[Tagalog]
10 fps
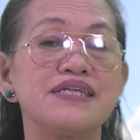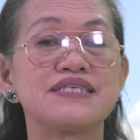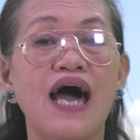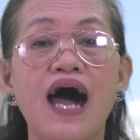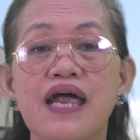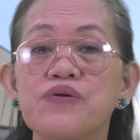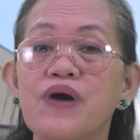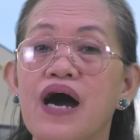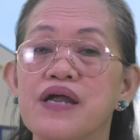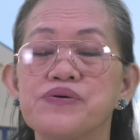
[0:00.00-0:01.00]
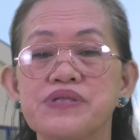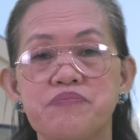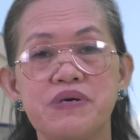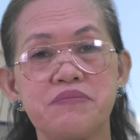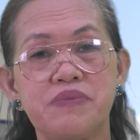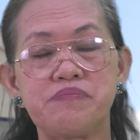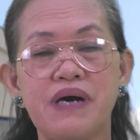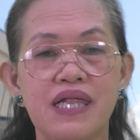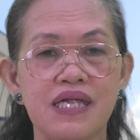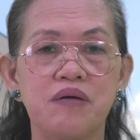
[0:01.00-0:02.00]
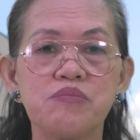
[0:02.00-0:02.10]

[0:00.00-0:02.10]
sa araw-araw na pagpapala.